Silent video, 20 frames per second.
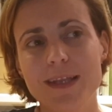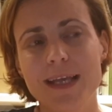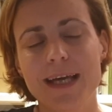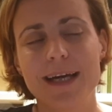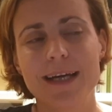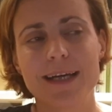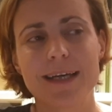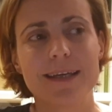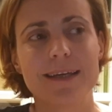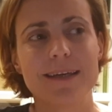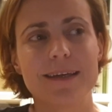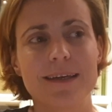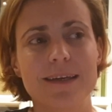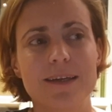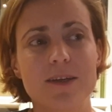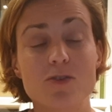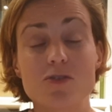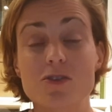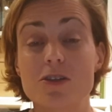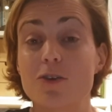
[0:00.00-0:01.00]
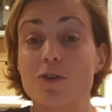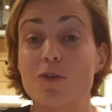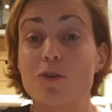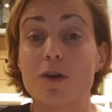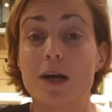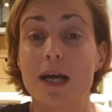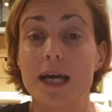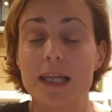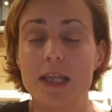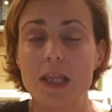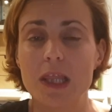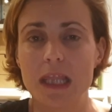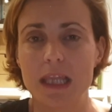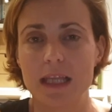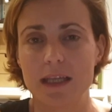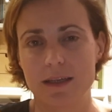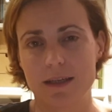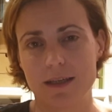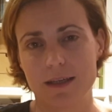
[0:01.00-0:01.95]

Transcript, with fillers: a que nos geolocalicen,